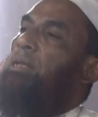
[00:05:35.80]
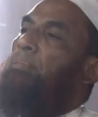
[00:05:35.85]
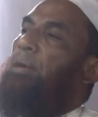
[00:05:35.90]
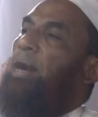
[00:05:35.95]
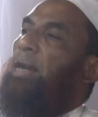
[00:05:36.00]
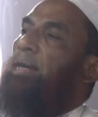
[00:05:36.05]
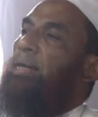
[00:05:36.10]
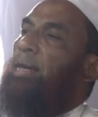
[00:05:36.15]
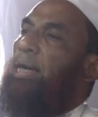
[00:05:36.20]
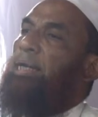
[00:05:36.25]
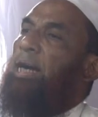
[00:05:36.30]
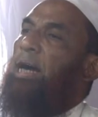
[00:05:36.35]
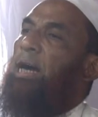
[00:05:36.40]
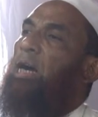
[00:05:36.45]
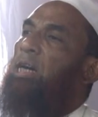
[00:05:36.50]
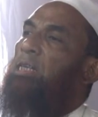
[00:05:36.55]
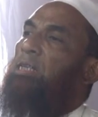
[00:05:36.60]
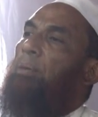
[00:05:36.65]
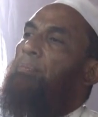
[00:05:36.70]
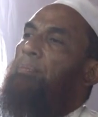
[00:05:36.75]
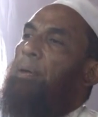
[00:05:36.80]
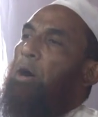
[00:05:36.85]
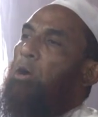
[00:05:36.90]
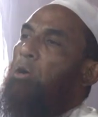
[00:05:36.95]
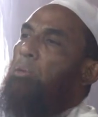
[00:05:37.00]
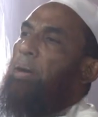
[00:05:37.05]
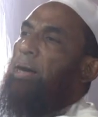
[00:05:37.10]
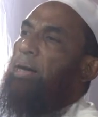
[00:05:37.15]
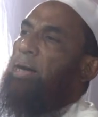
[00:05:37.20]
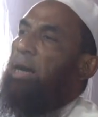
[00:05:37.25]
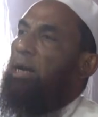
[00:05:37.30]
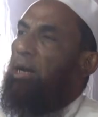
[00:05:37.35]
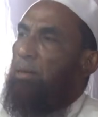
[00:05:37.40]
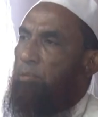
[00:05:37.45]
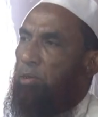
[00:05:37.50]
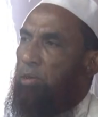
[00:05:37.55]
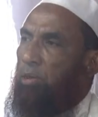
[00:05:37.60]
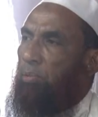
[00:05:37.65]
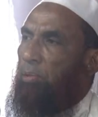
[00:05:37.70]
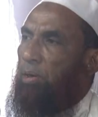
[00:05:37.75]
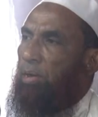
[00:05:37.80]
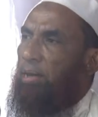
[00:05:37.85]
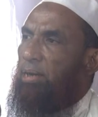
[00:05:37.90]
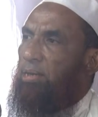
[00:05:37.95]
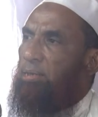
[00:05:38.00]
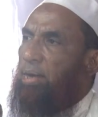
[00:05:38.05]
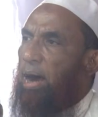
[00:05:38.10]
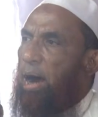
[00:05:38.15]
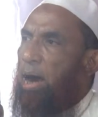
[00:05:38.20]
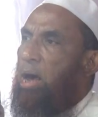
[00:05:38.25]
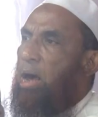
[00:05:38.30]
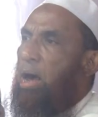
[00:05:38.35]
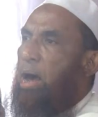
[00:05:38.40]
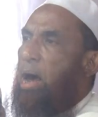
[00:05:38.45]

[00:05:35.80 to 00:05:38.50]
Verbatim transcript: সাথে বাড়ি খাইয়ে সে পাওয়ার ব্যাংক খালের মধ্যে পড়িয়ে গেছে